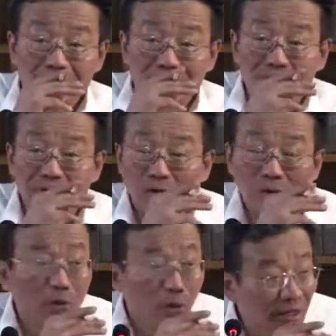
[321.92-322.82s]
这是多
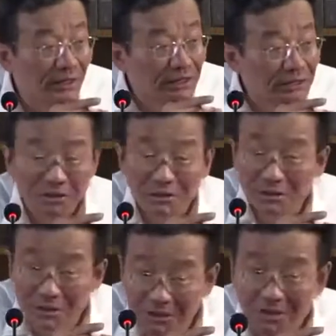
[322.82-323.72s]
么危急的
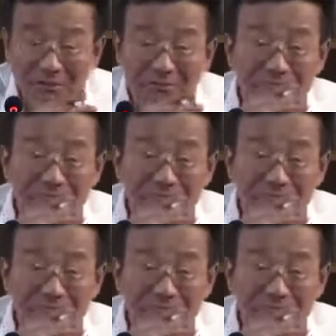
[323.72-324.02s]
时刻！